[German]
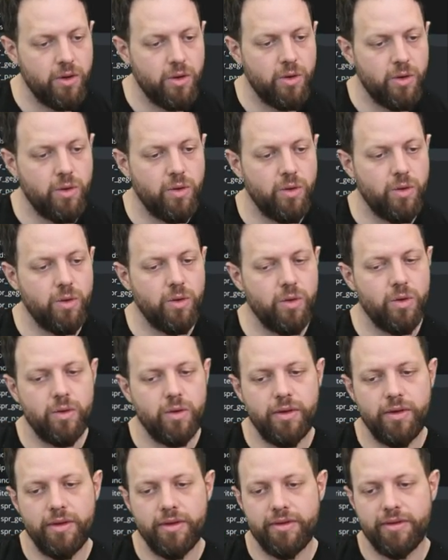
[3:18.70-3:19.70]

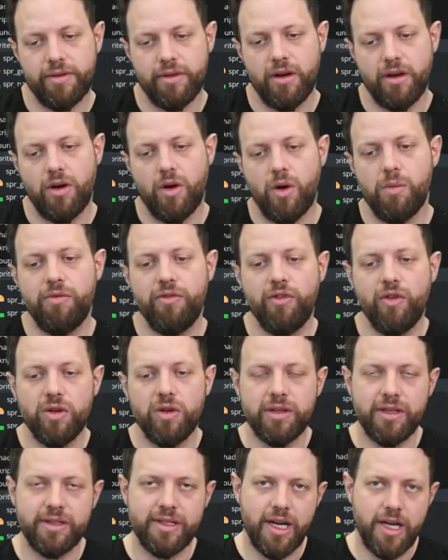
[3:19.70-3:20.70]
Und obwohl
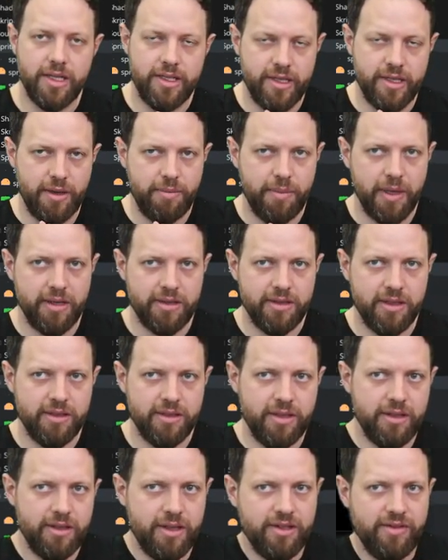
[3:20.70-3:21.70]
das einzelne Pixel
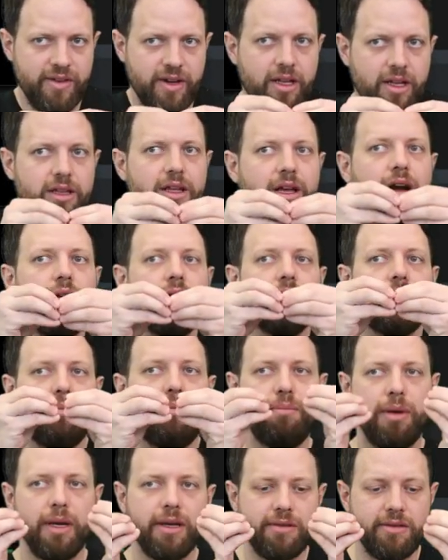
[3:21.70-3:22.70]
sind, jetzt werden die auch die
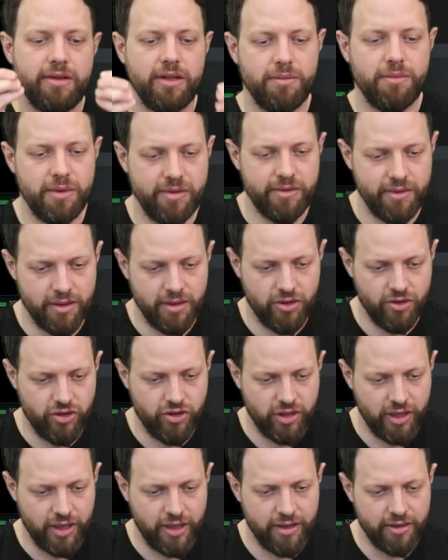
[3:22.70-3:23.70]
Pixel ein bisschen
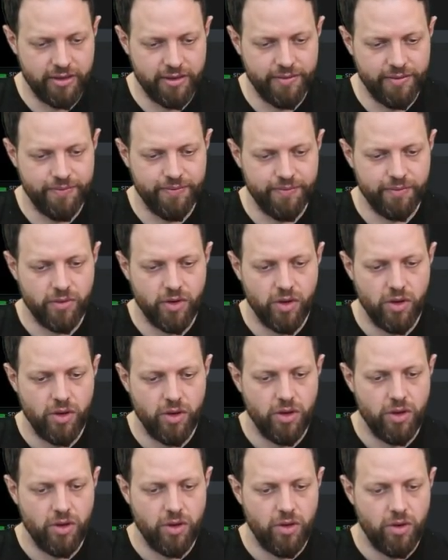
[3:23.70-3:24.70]
gestreckt
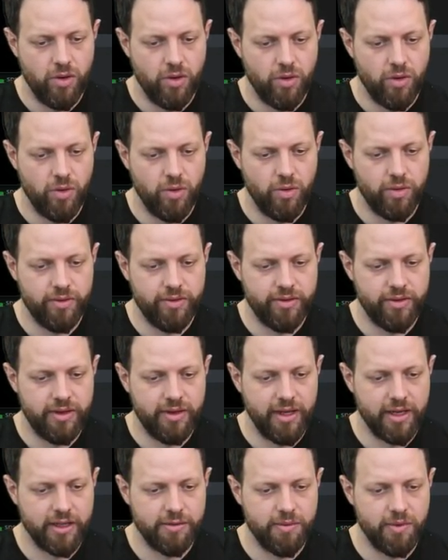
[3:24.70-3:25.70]
und die
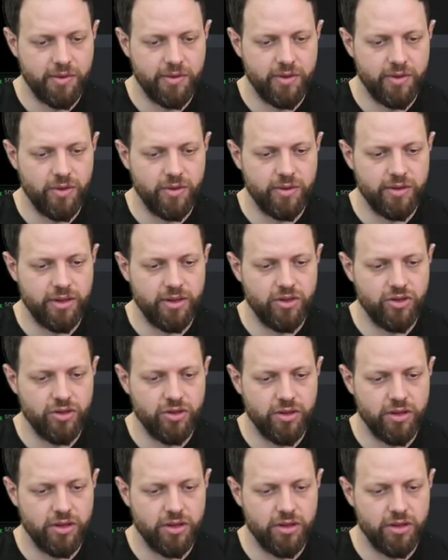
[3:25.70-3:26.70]
Explosion sieht
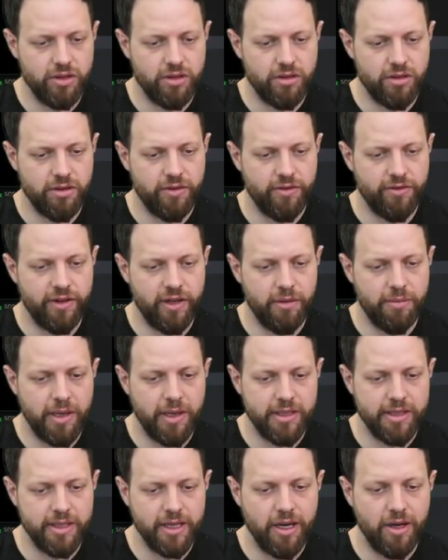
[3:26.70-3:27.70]
schon viel
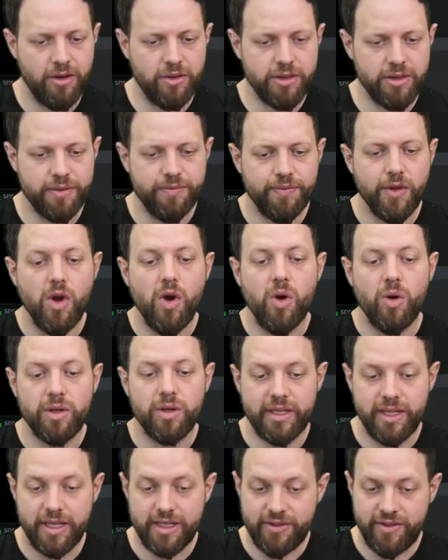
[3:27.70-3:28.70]
besser aus. Und
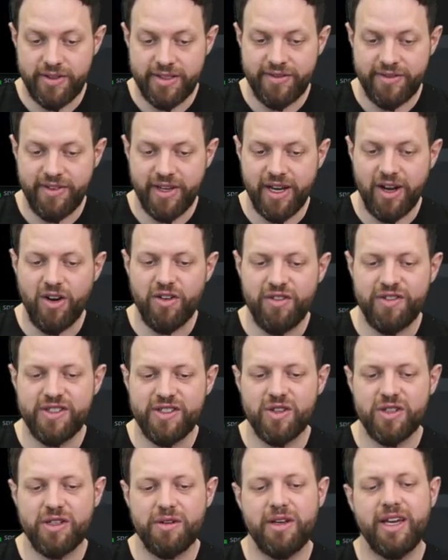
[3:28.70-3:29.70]
jetzt wissen wir auch,
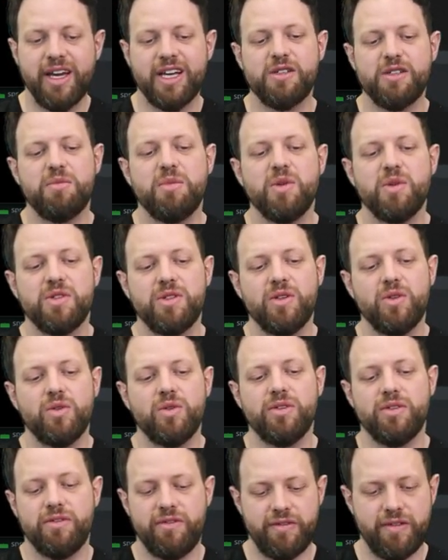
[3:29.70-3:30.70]
wieso die
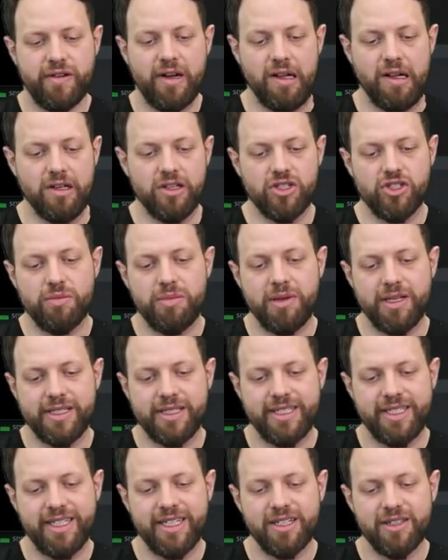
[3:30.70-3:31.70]
Explosion falsch
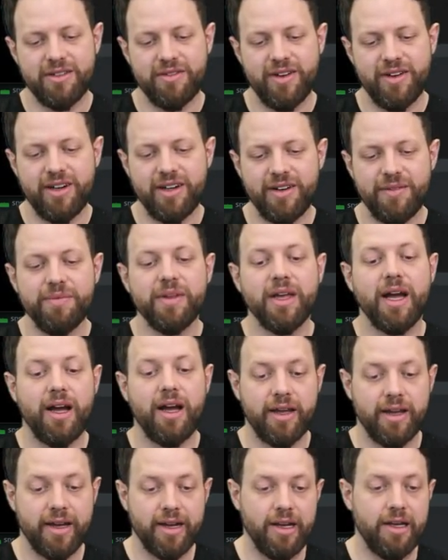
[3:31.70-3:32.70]
platziert war.
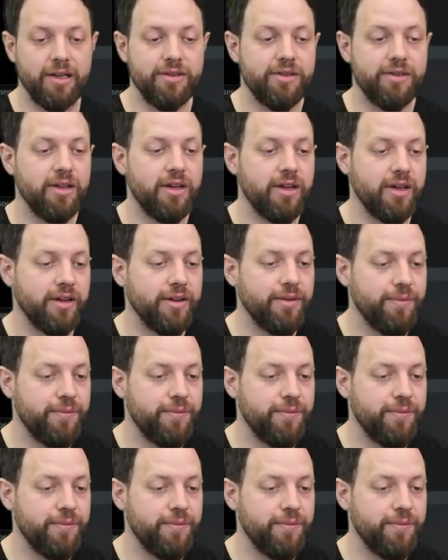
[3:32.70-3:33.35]
Ein Klassiker.